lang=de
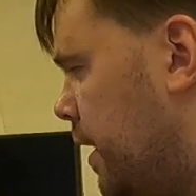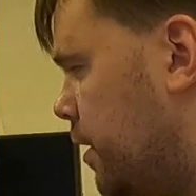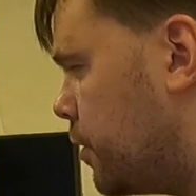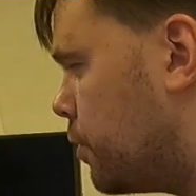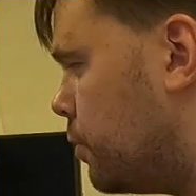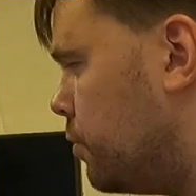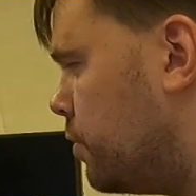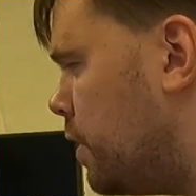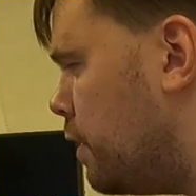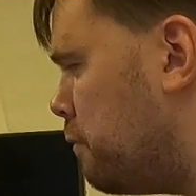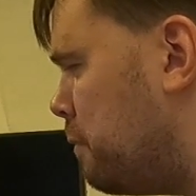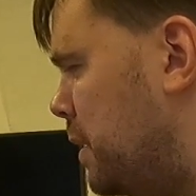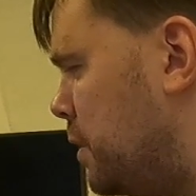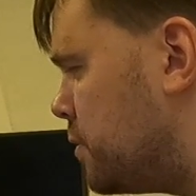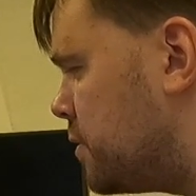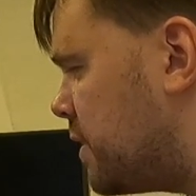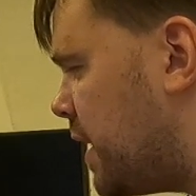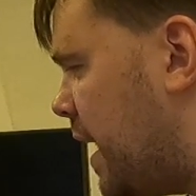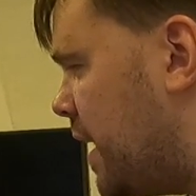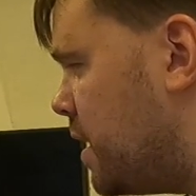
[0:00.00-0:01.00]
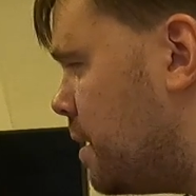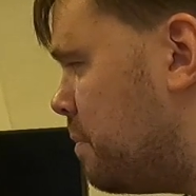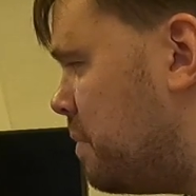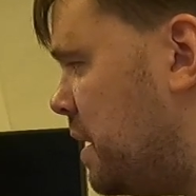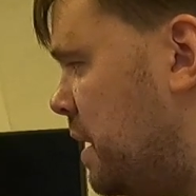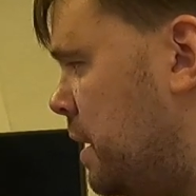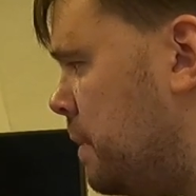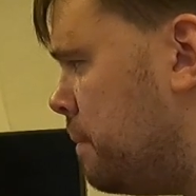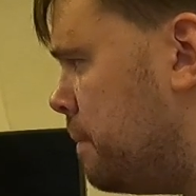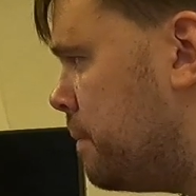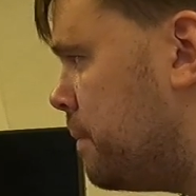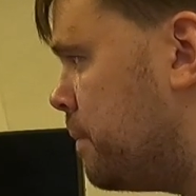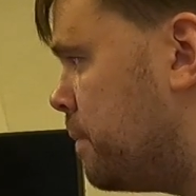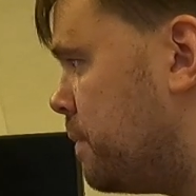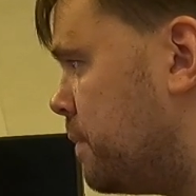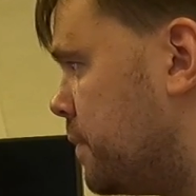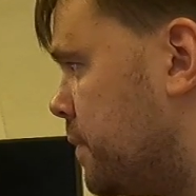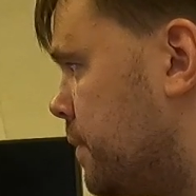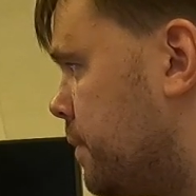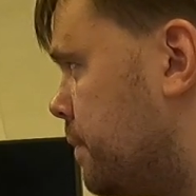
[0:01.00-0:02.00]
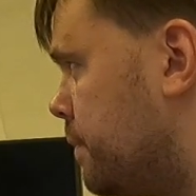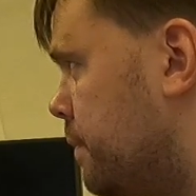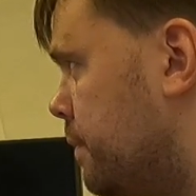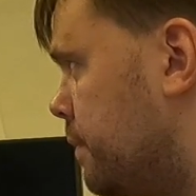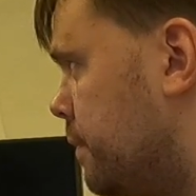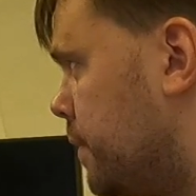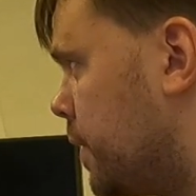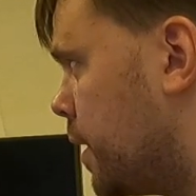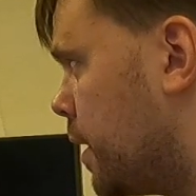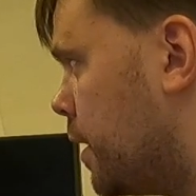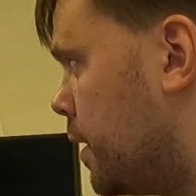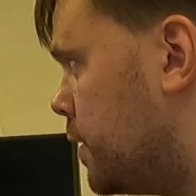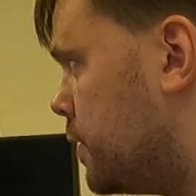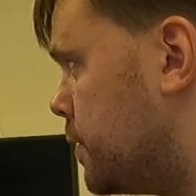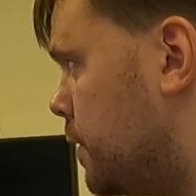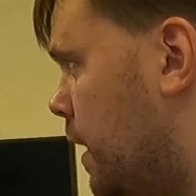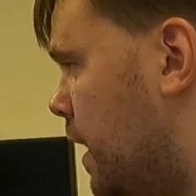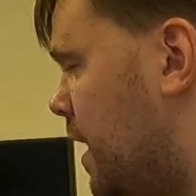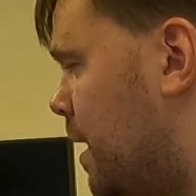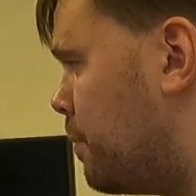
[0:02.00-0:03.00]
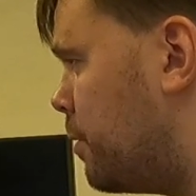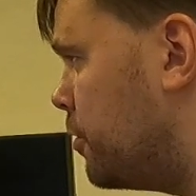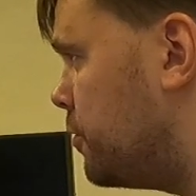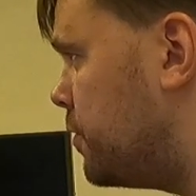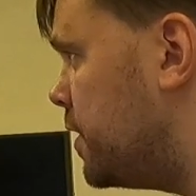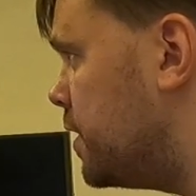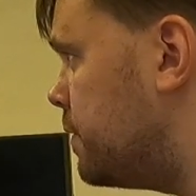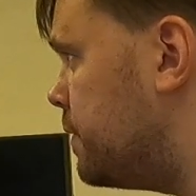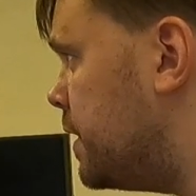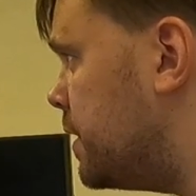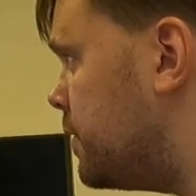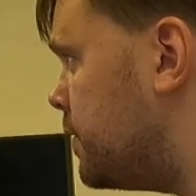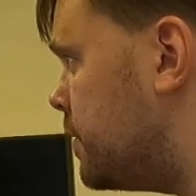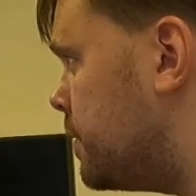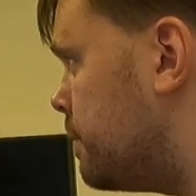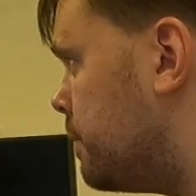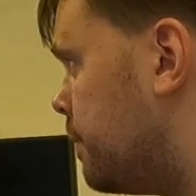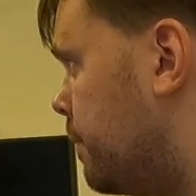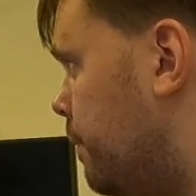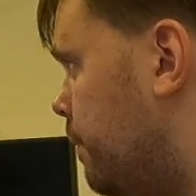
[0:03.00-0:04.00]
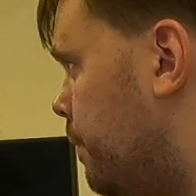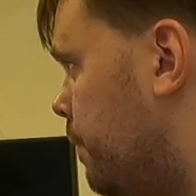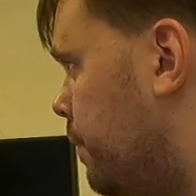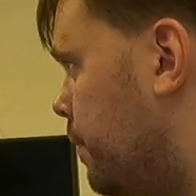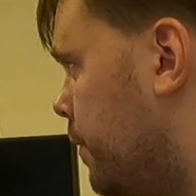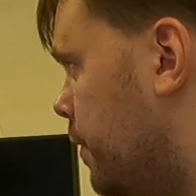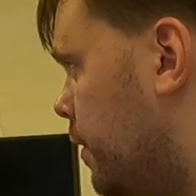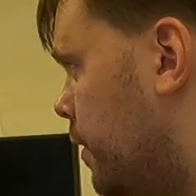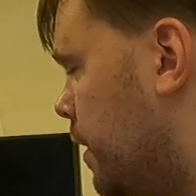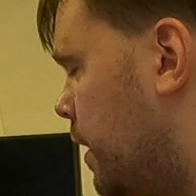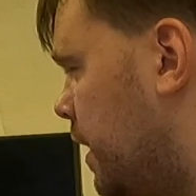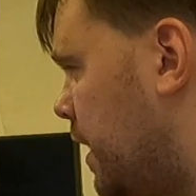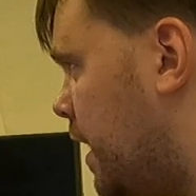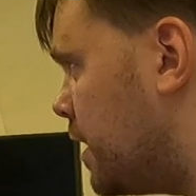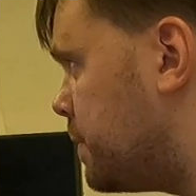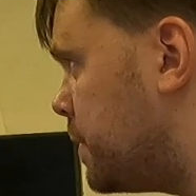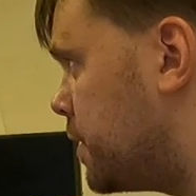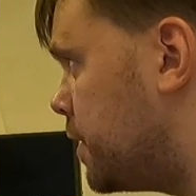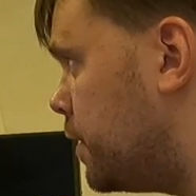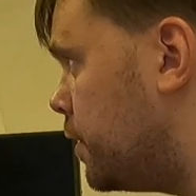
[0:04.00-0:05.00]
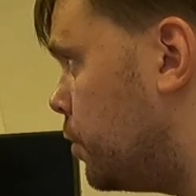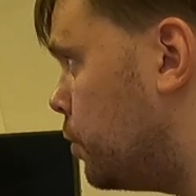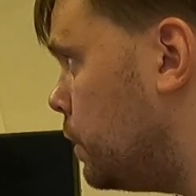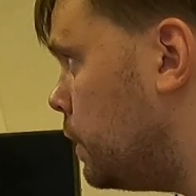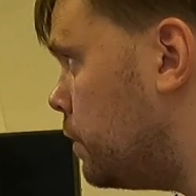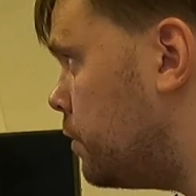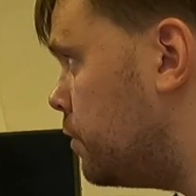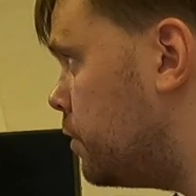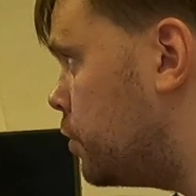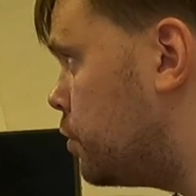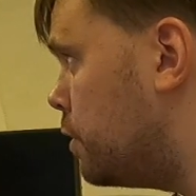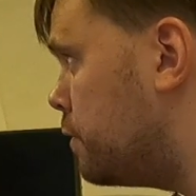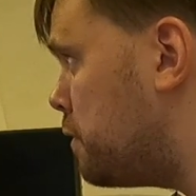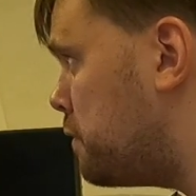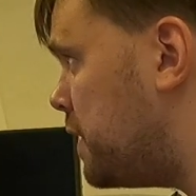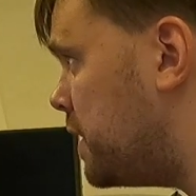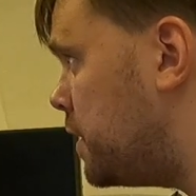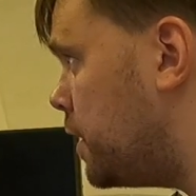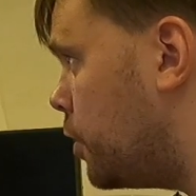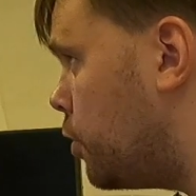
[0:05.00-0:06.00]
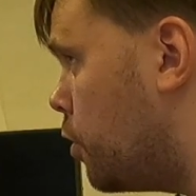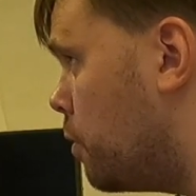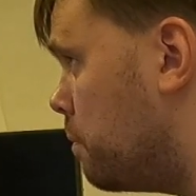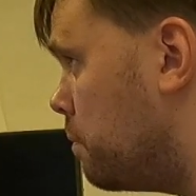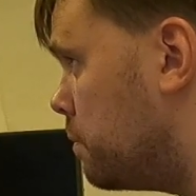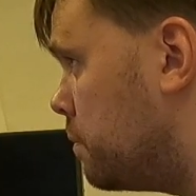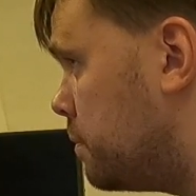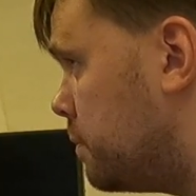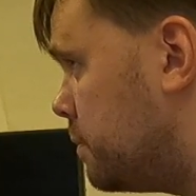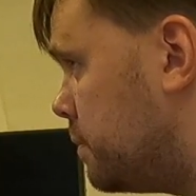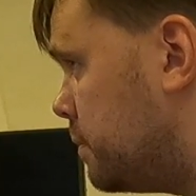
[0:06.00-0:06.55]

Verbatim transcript: Geht runter auf minus 3 dB. Solange applaudiert wird, gleich wird gejodelt und die Kurve wird nach oben.